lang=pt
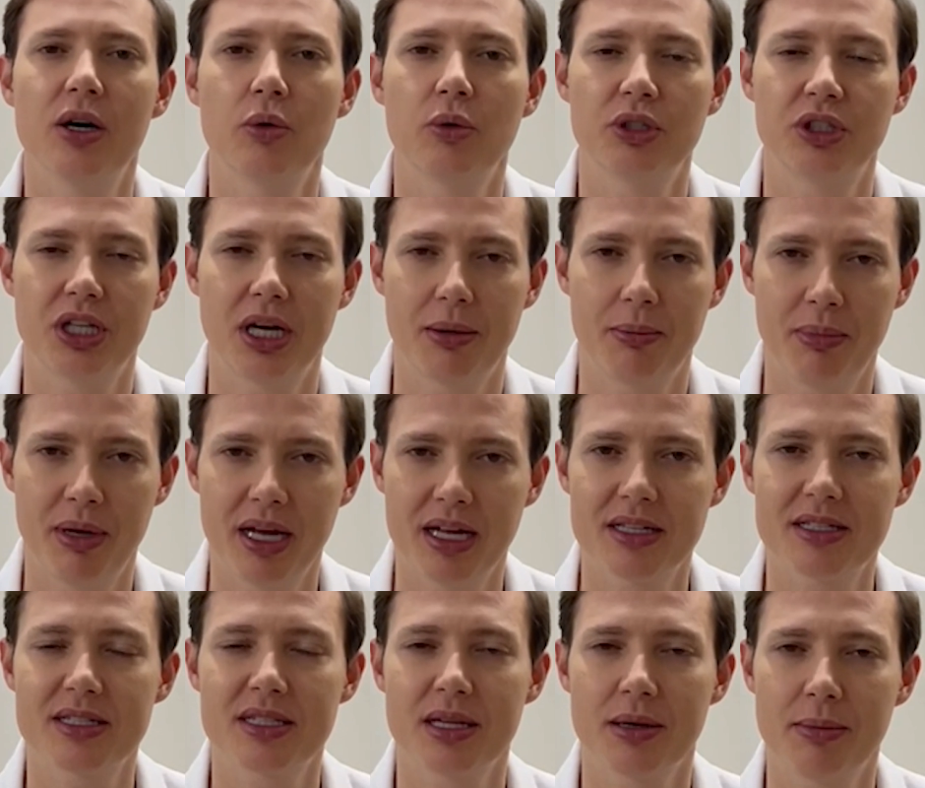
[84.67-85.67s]
o
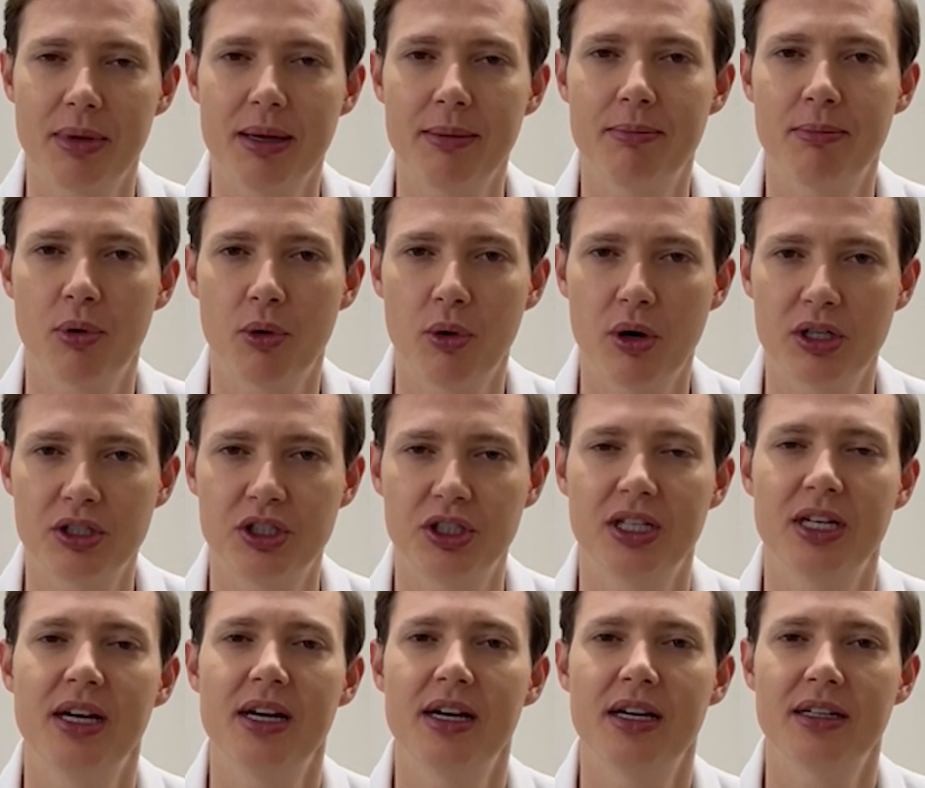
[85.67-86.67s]
diabetes também pode
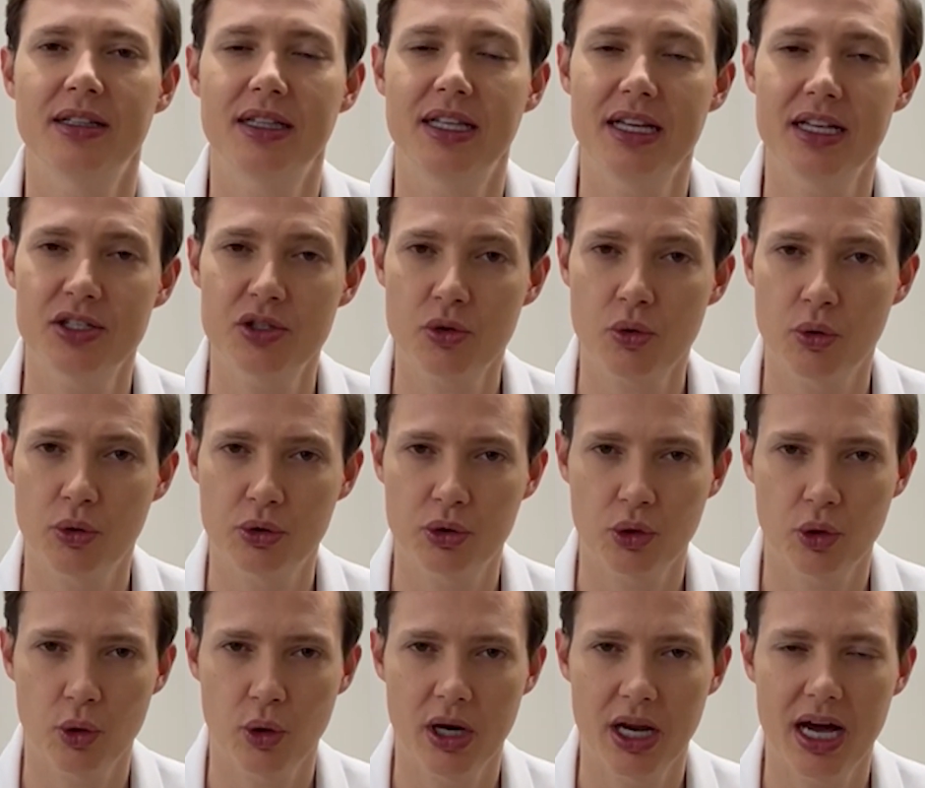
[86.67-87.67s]

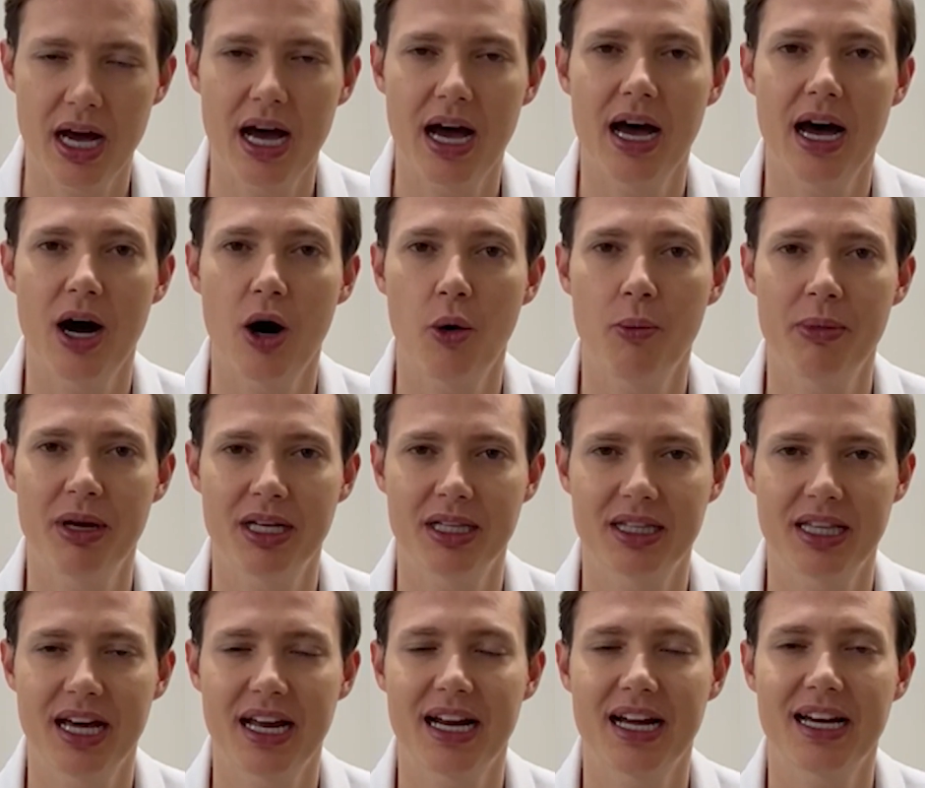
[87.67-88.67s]
descontrolar,
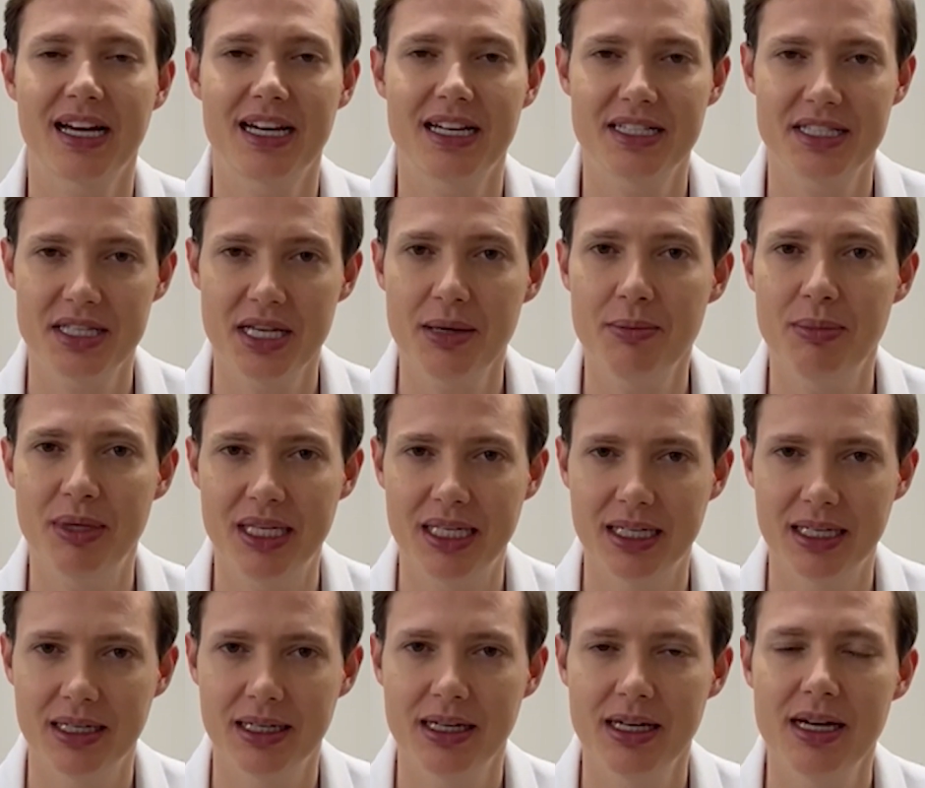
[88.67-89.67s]
aumentar a
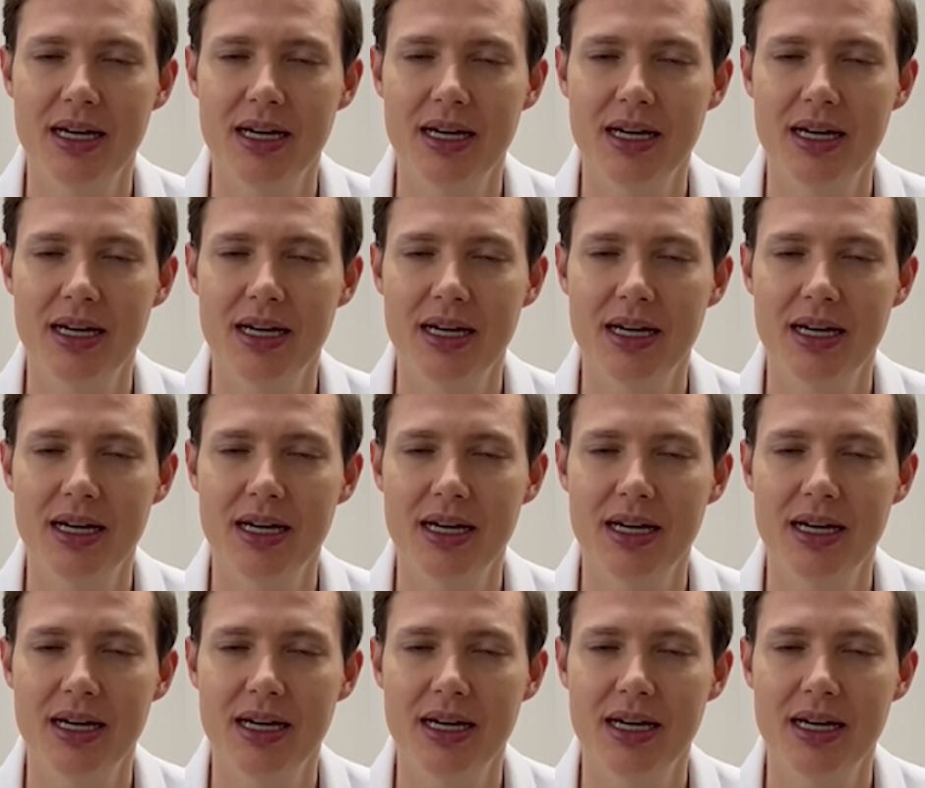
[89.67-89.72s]
glicemia.